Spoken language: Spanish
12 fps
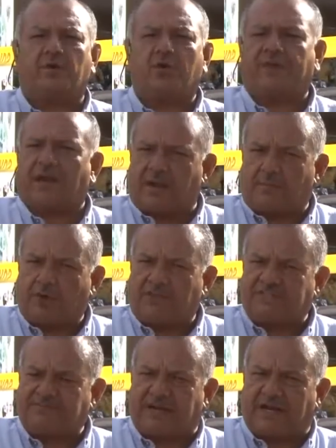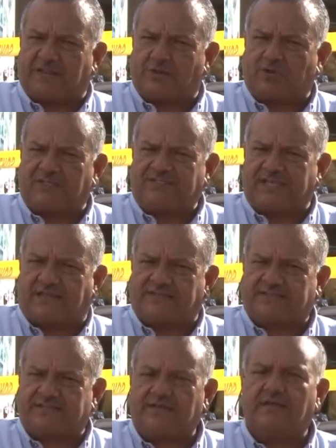Manuel Bracamontes para las
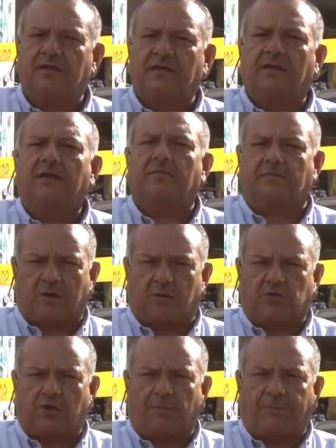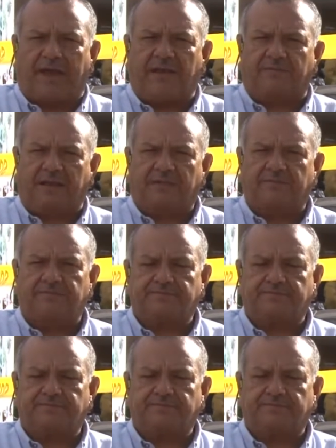noticias, Marco Antonio Palma.